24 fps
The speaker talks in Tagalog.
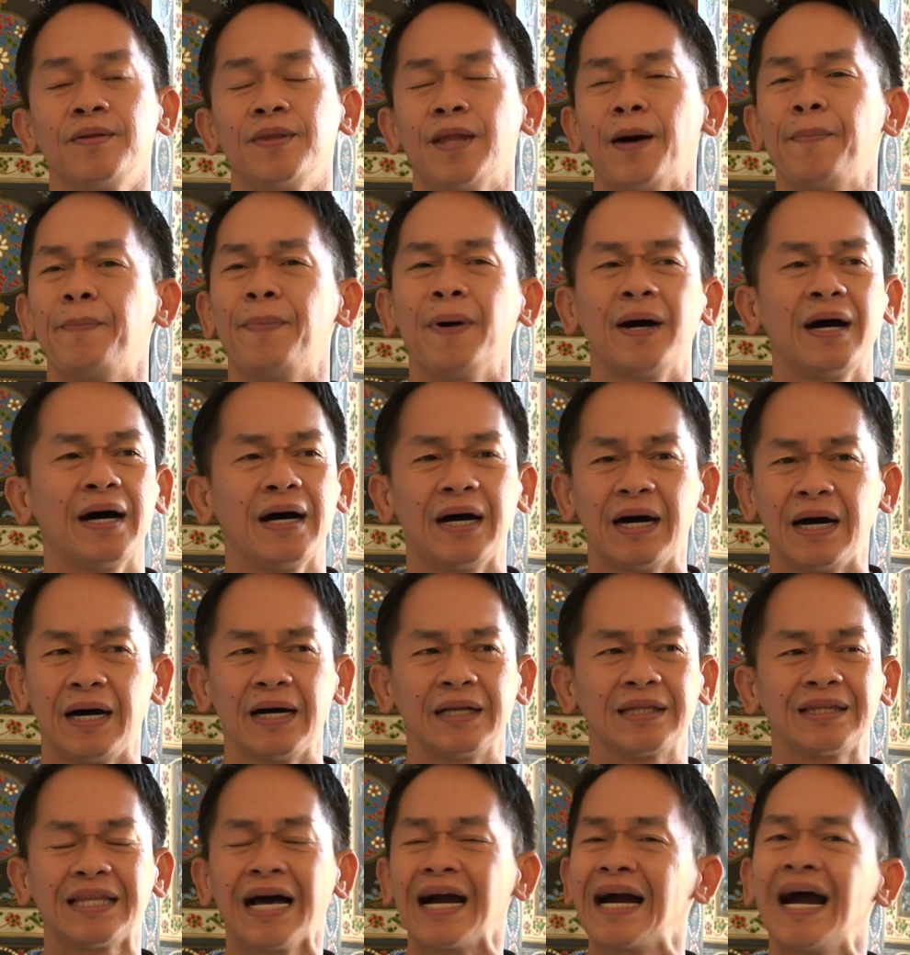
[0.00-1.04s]

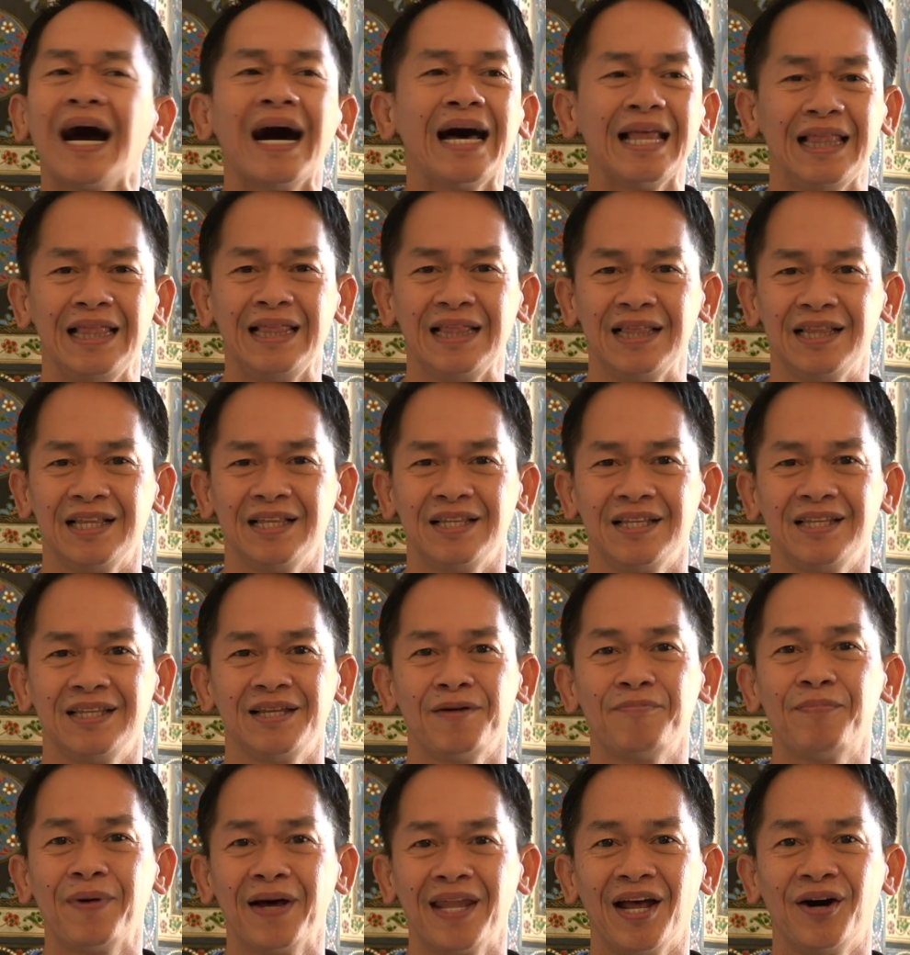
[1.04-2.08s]
Napakatagal
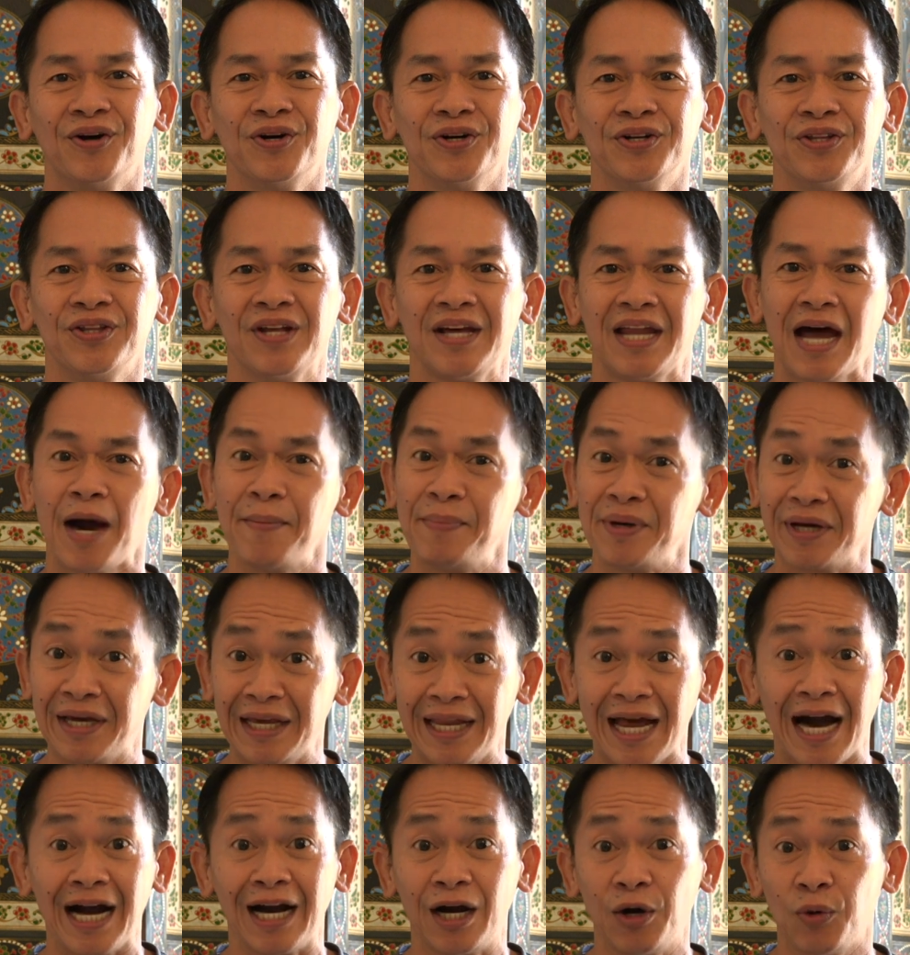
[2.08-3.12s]
na panahon na namin
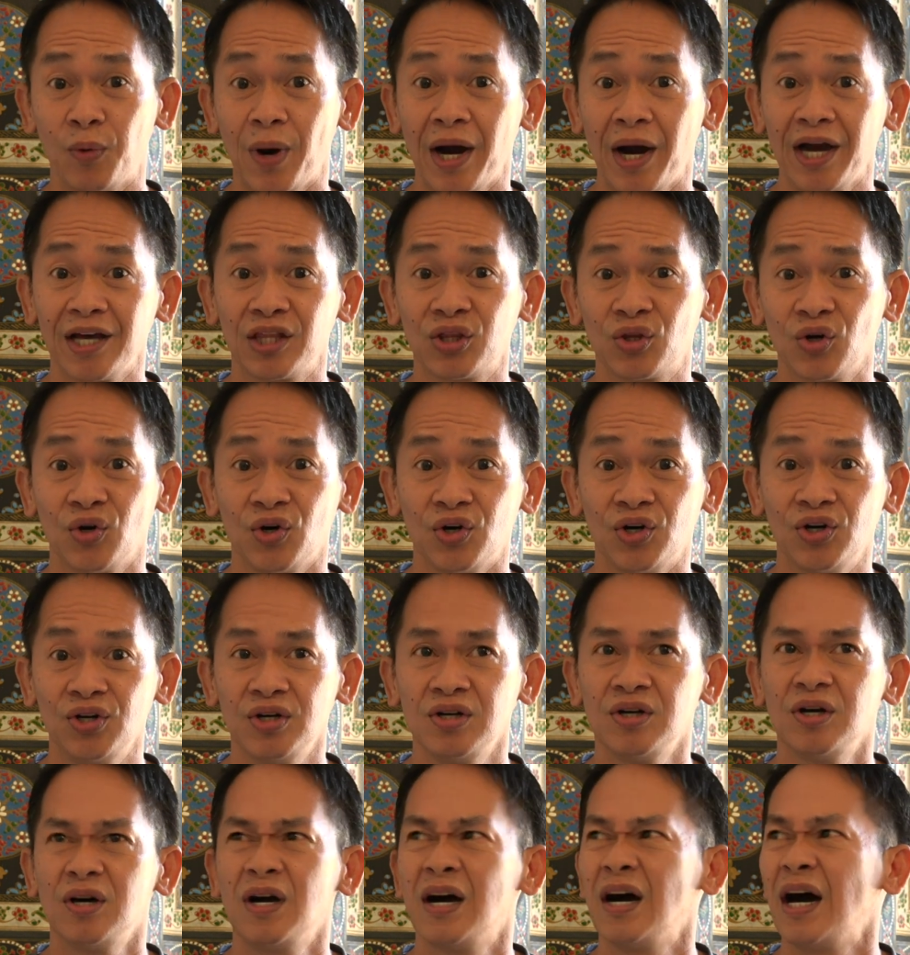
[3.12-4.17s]
ginagawa ito,
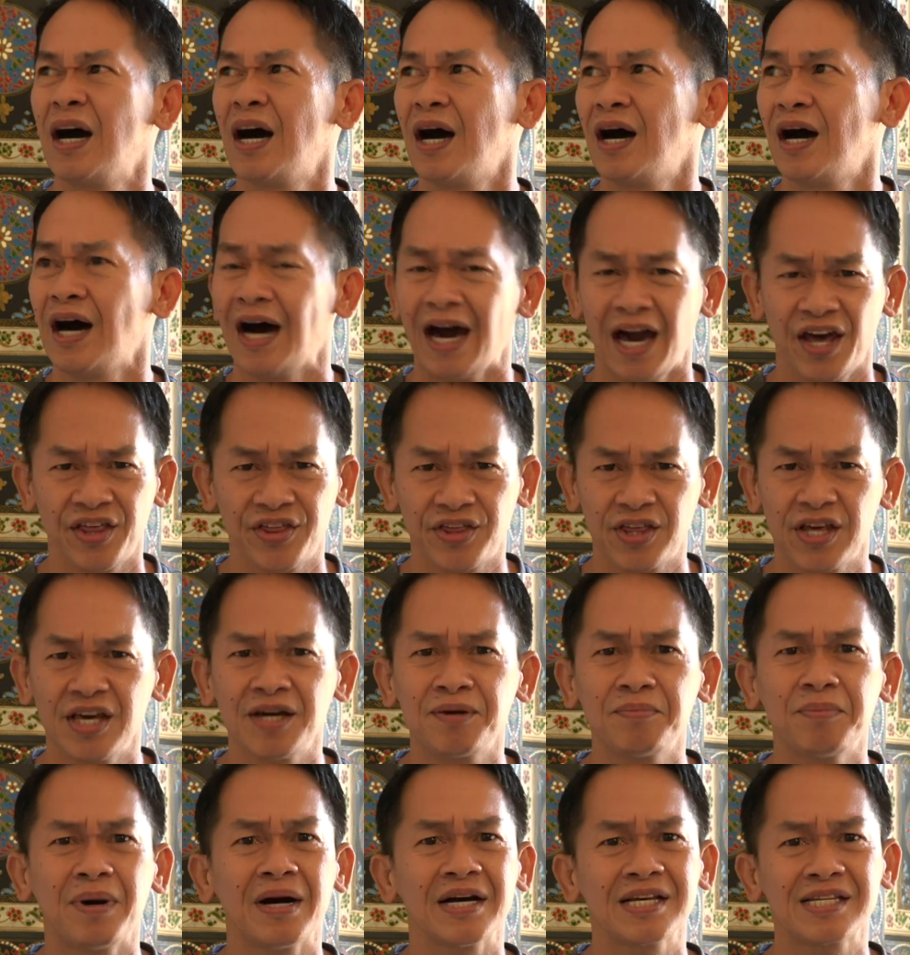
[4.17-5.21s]
I
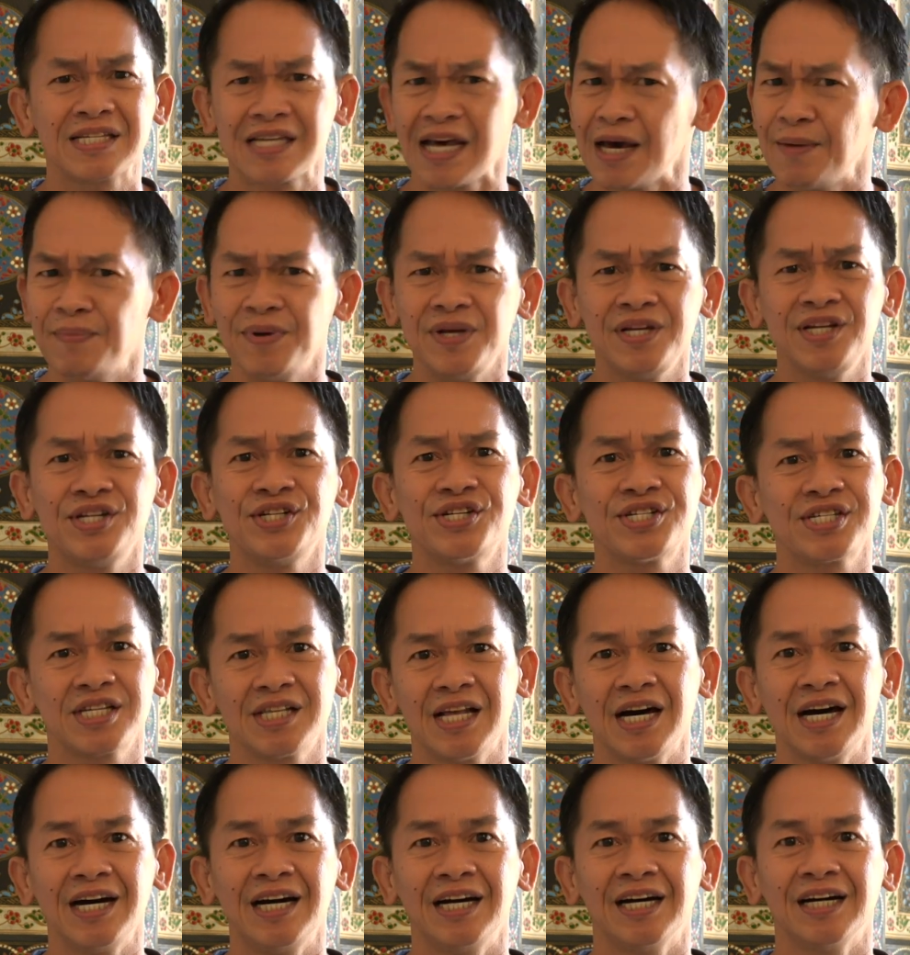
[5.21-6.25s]
think mga 7 years
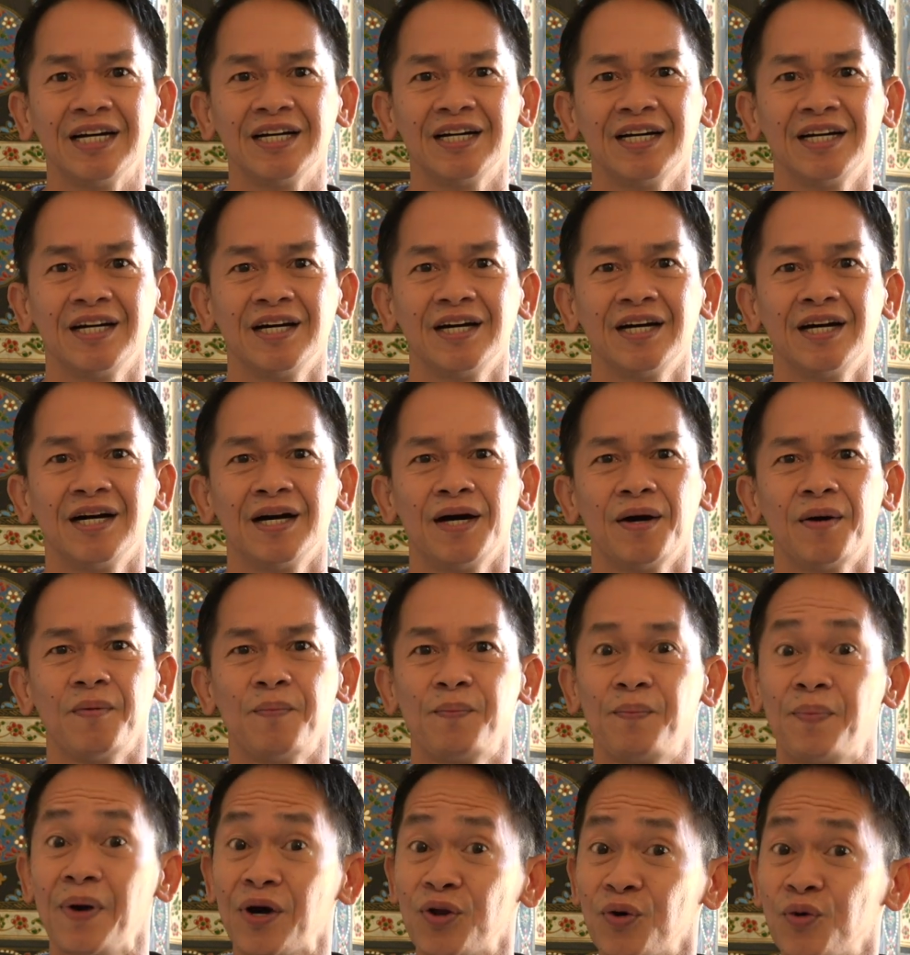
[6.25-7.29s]
na.
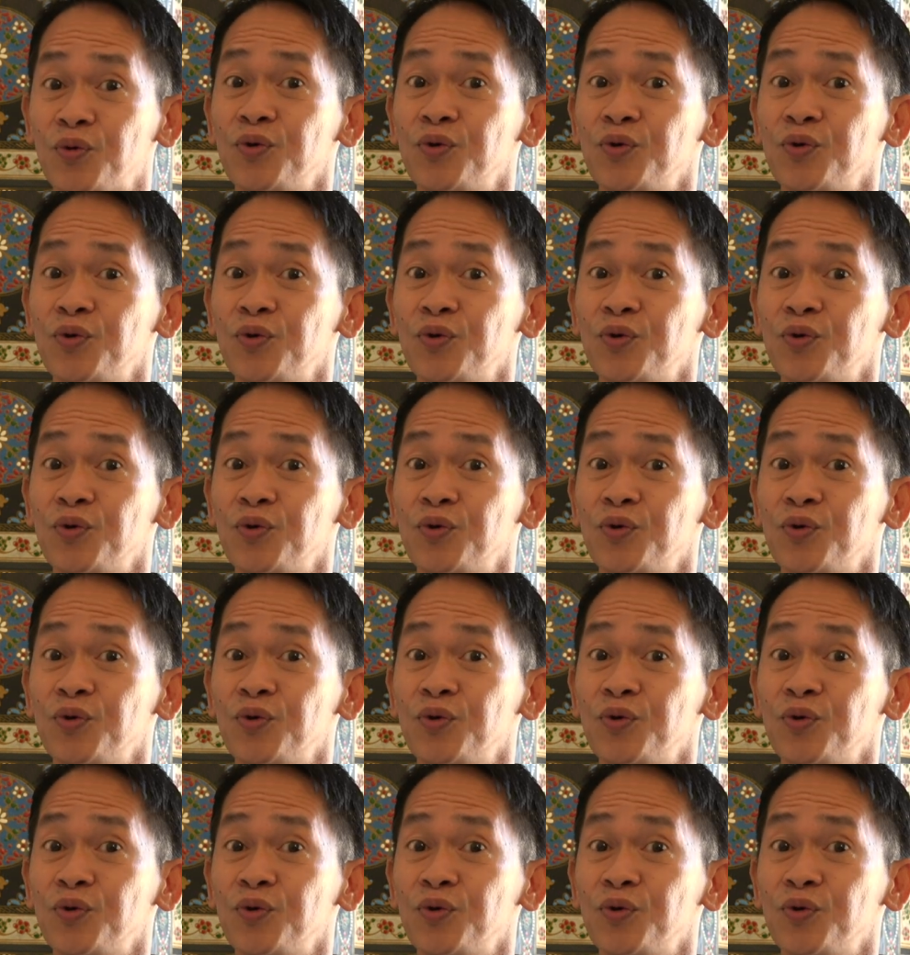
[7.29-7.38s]
Pero